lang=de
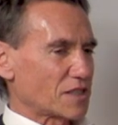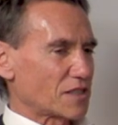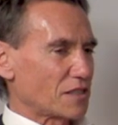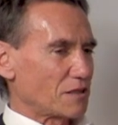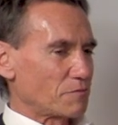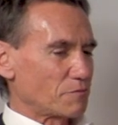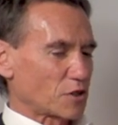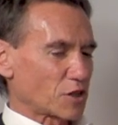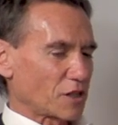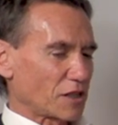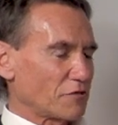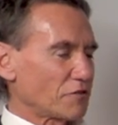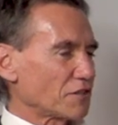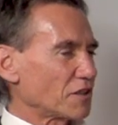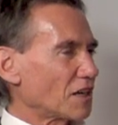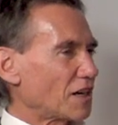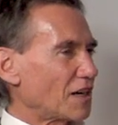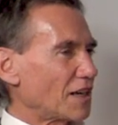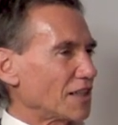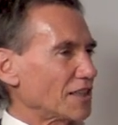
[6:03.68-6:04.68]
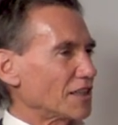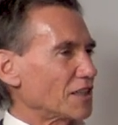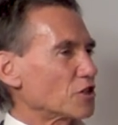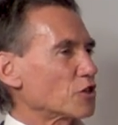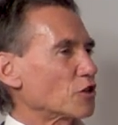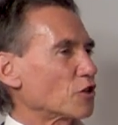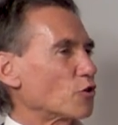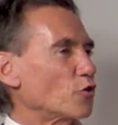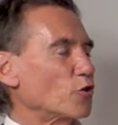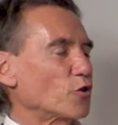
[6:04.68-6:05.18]
es ähm, Schriftenreihe, da
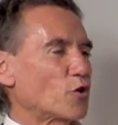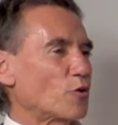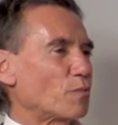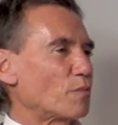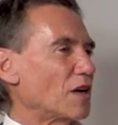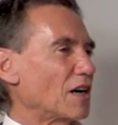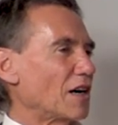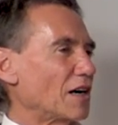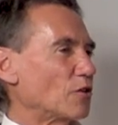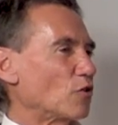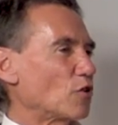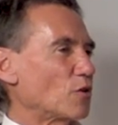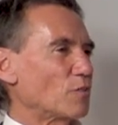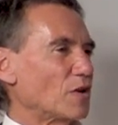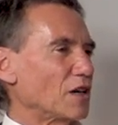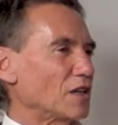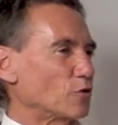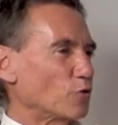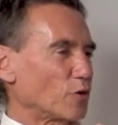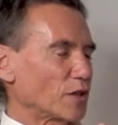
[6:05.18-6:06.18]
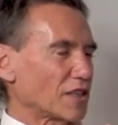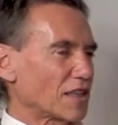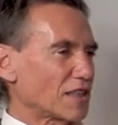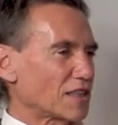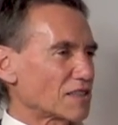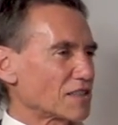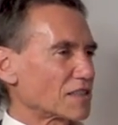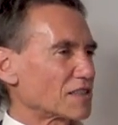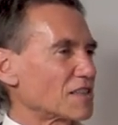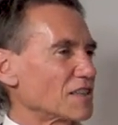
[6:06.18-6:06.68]
ist der Glykoplan nochmal
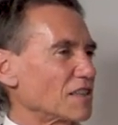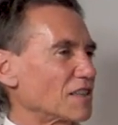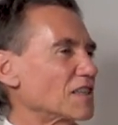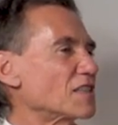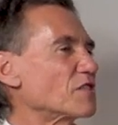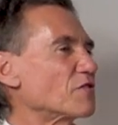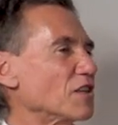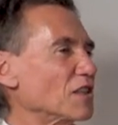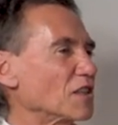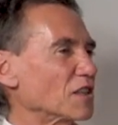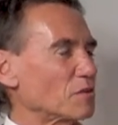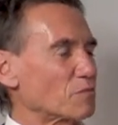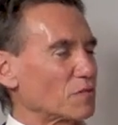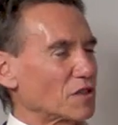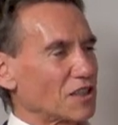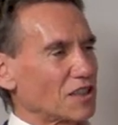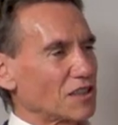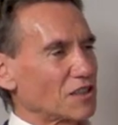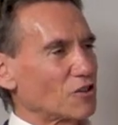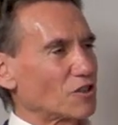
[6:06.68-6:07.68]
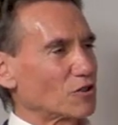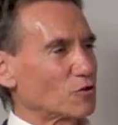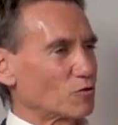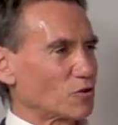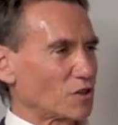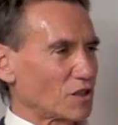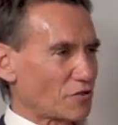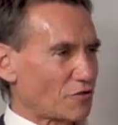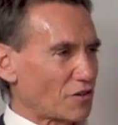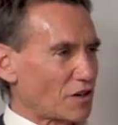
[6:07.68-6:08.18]
durchexerziert, das findet man dann dort
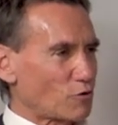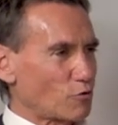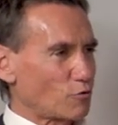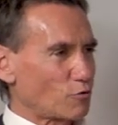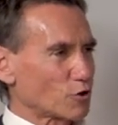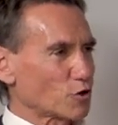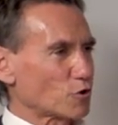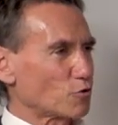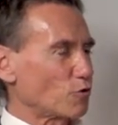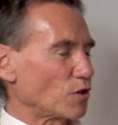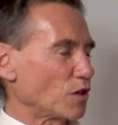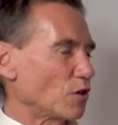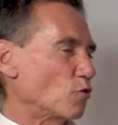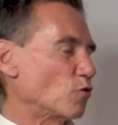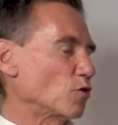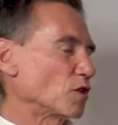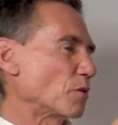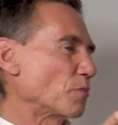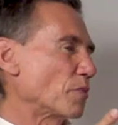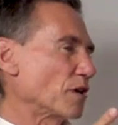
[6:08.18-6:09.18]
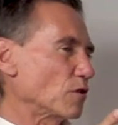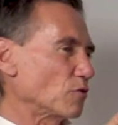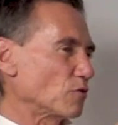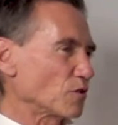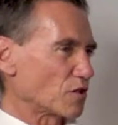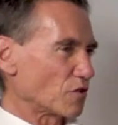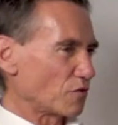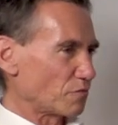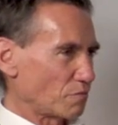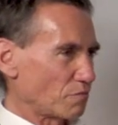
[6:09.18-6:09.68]
unter der Fachhochschule oder bei
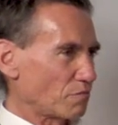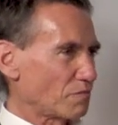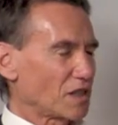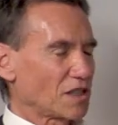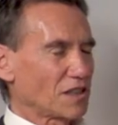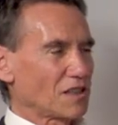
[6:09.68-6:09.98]
uns auf, dem,